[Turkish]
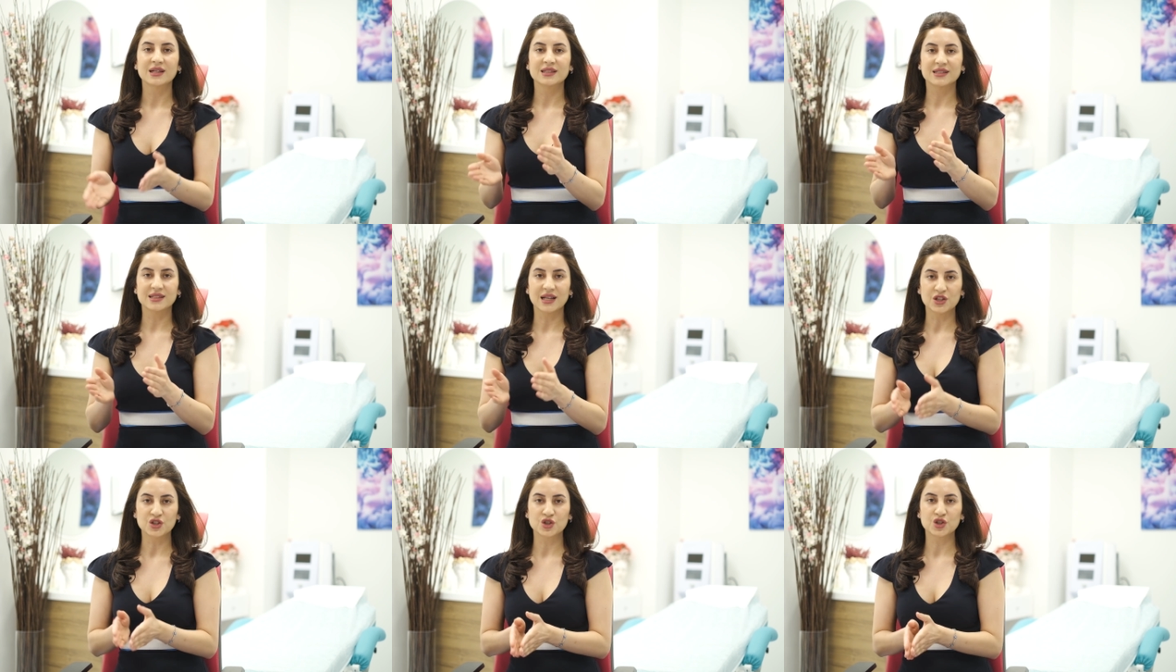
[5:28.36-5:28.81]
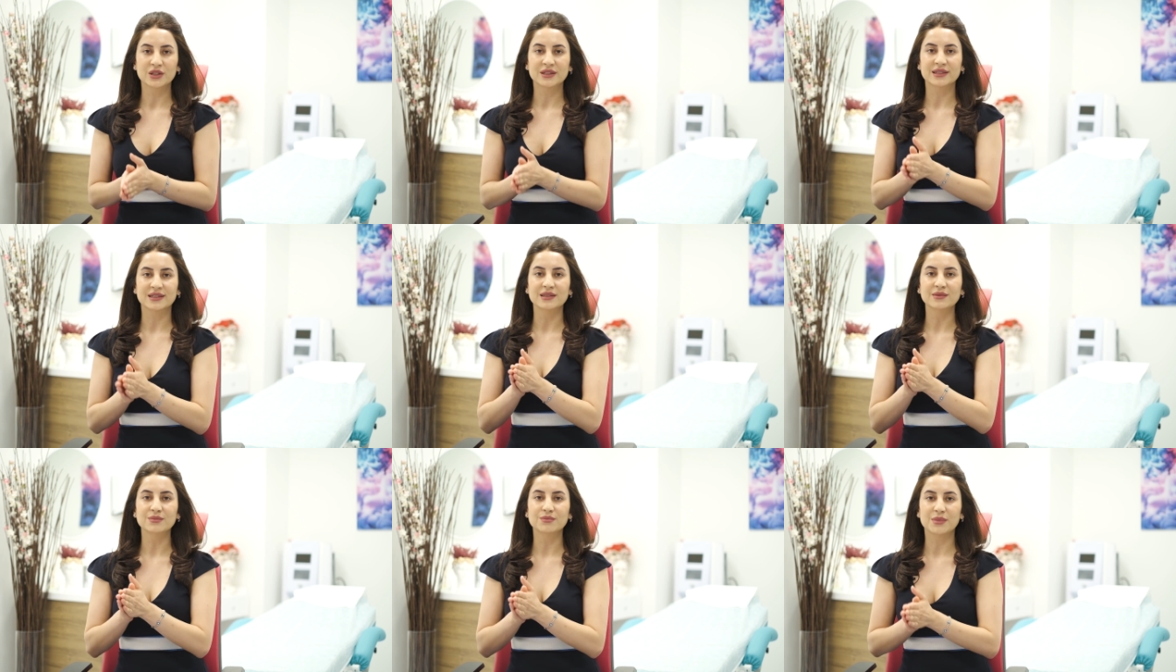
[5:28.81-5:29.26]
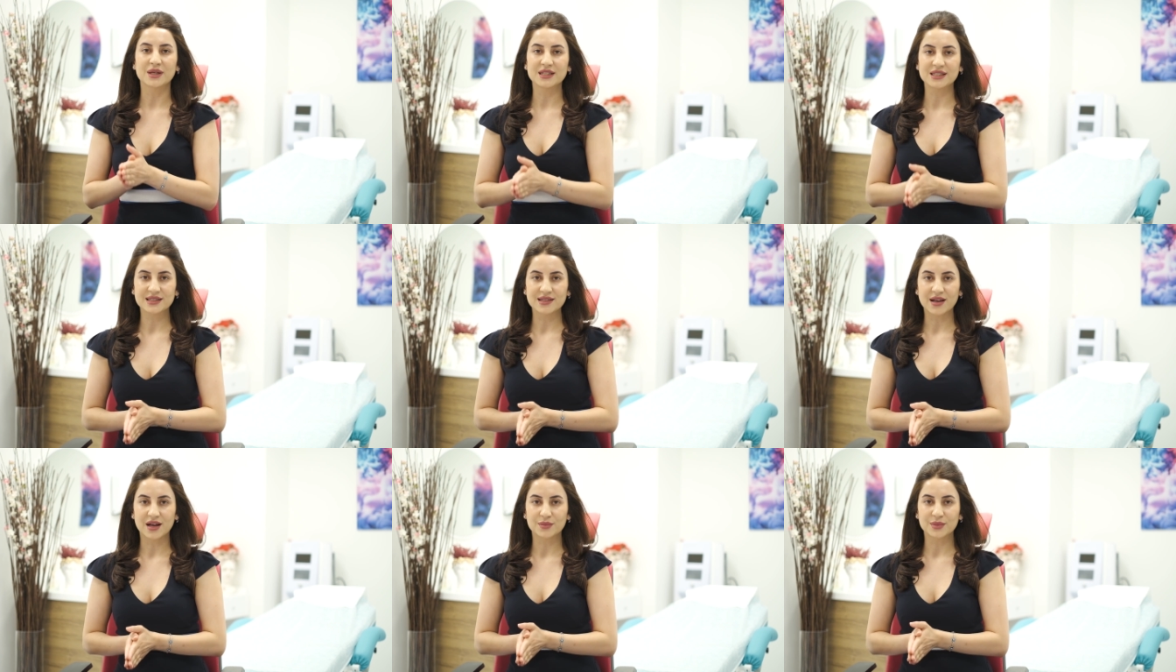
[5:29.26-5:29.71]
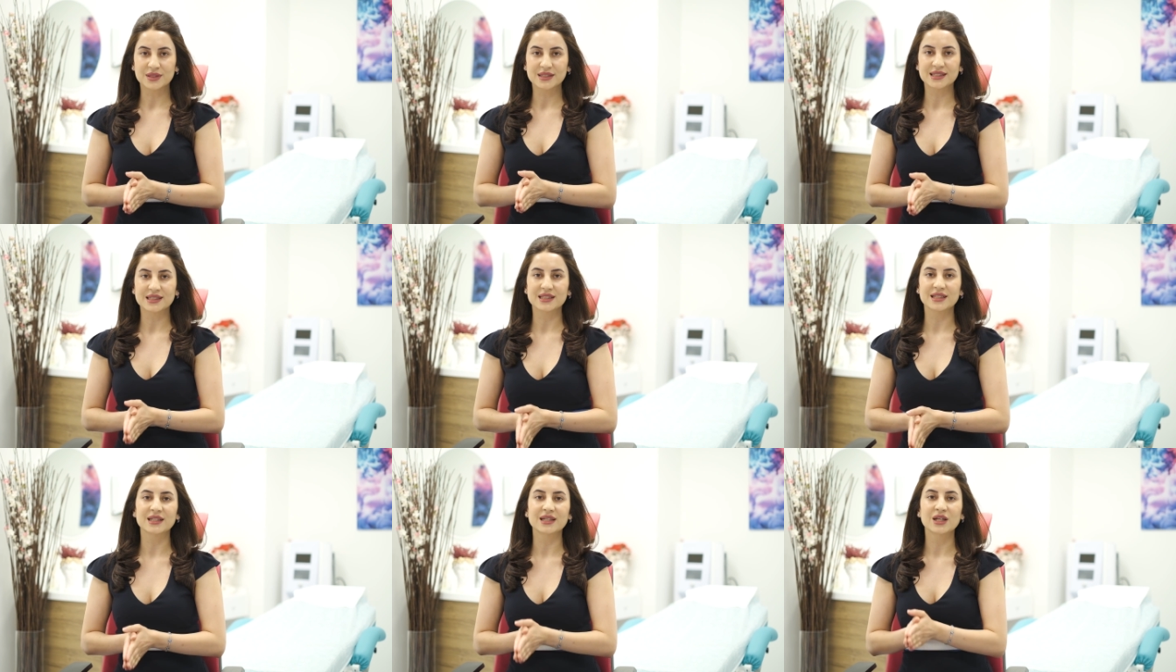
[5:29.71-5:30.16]
saçların
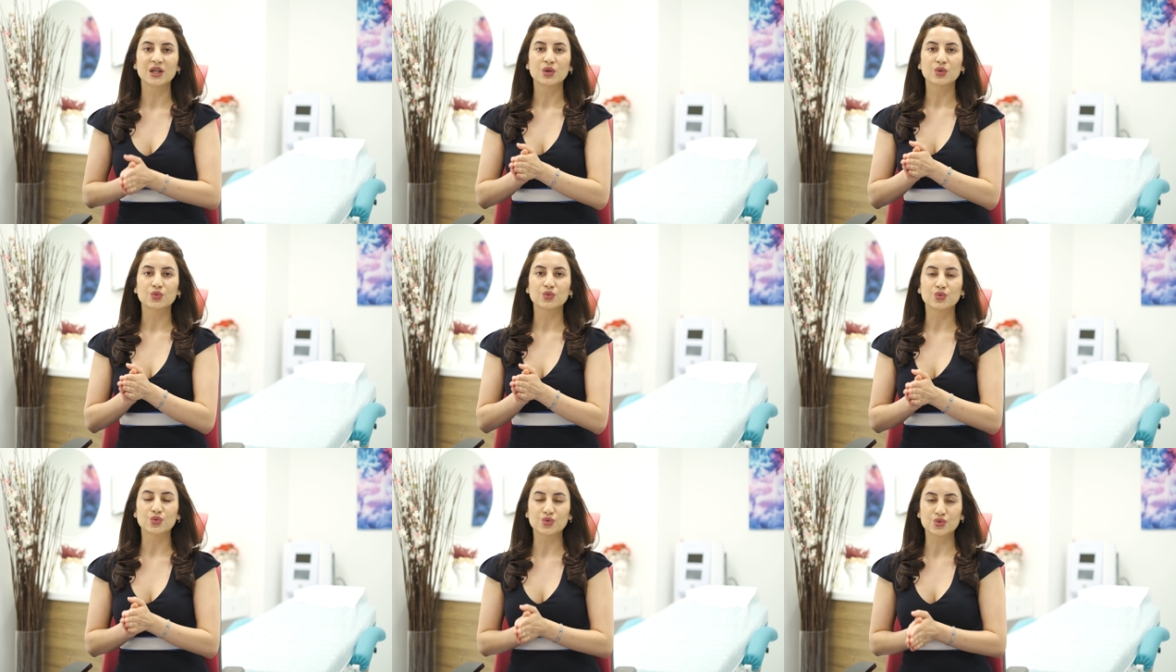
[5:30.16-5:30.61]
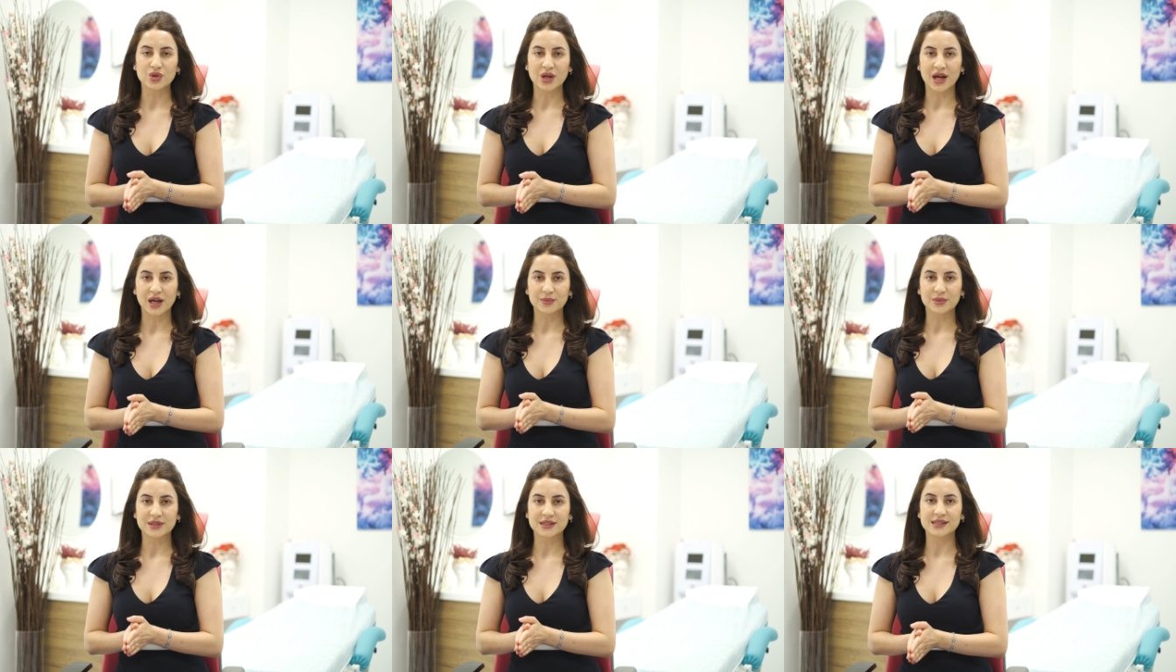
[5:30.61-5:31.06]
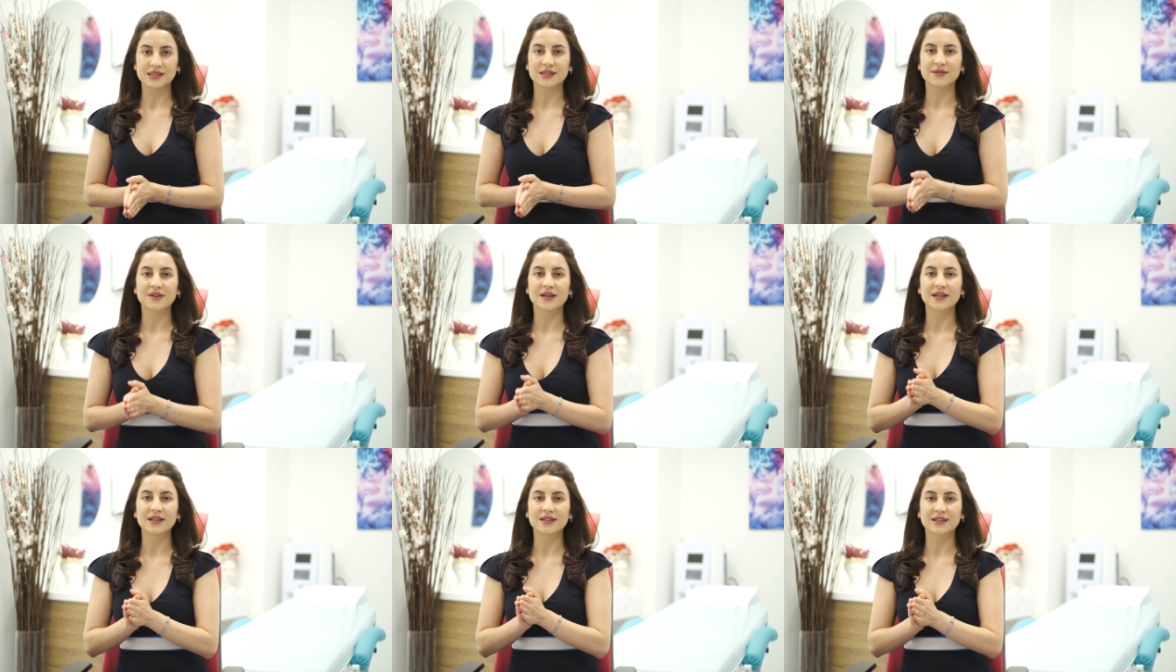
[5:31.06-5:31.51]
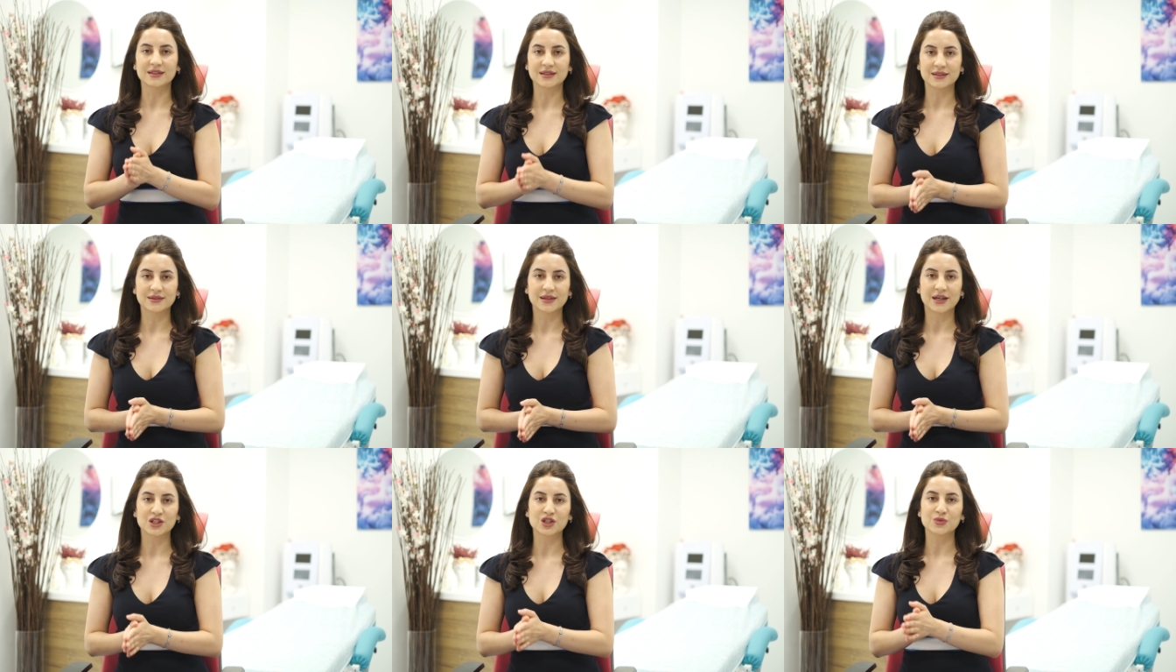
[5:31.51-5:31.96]
beslenmesini güçlenmesini ve
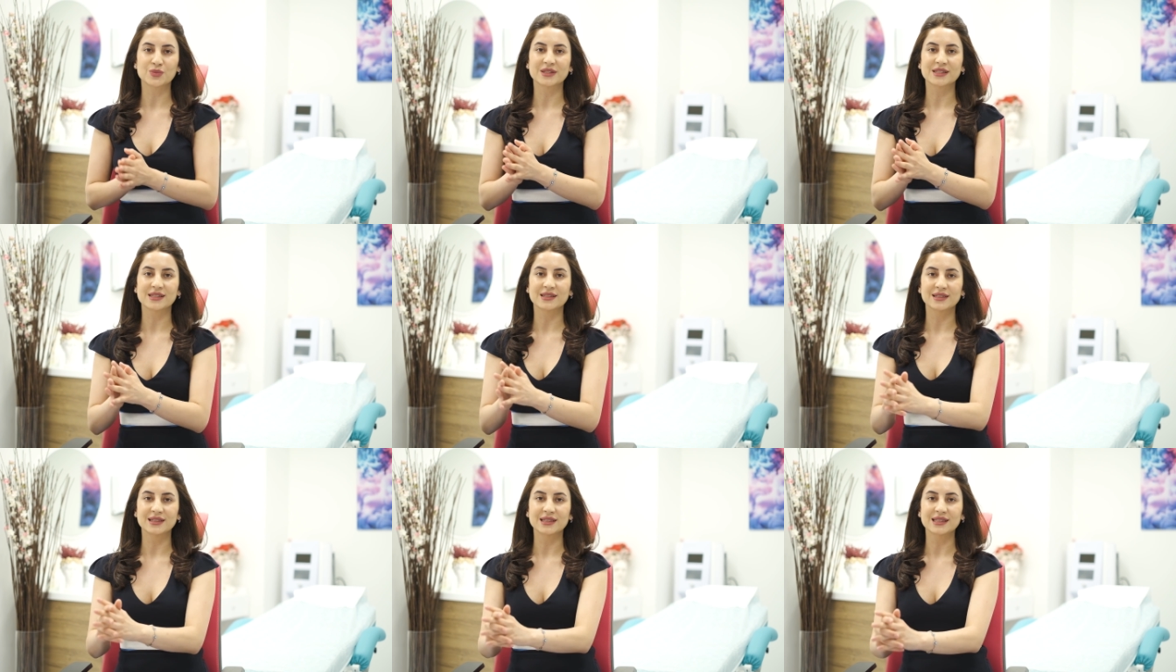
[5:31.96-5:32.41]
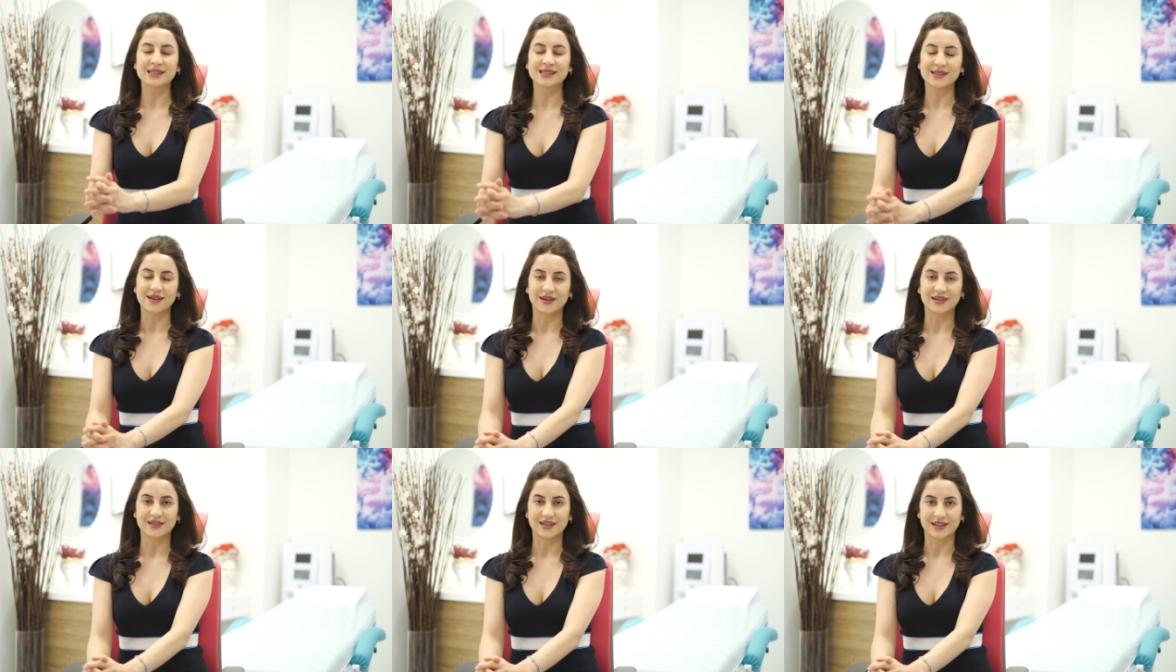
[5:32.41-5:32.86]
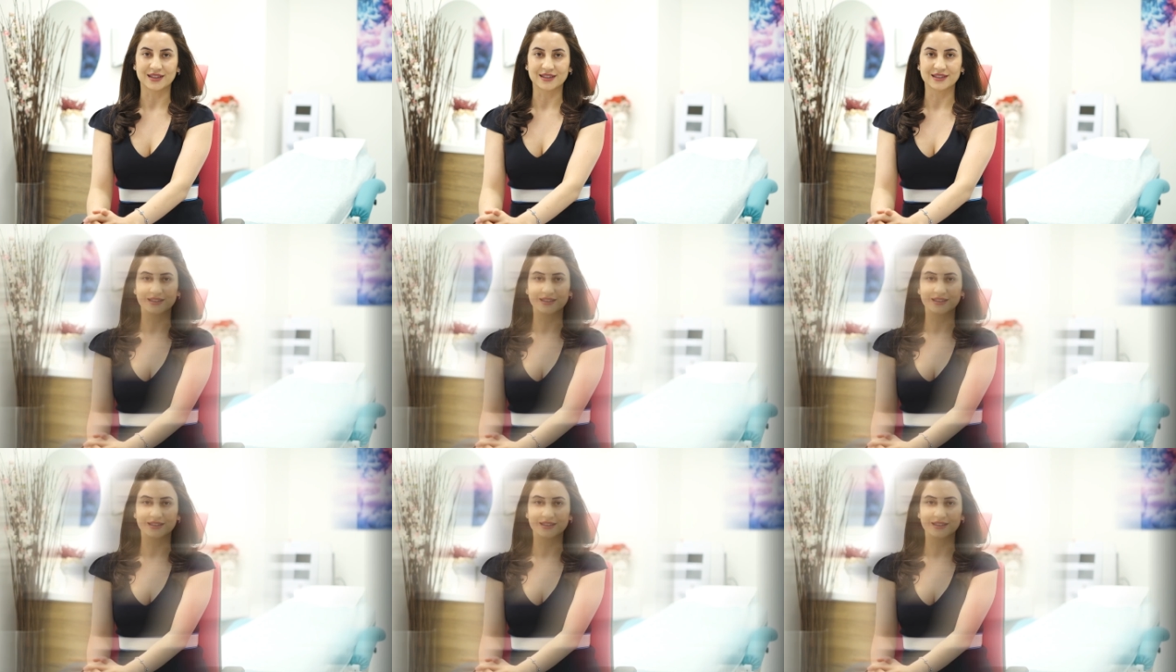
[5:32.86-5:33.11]
kalınlaşmasını sağlar.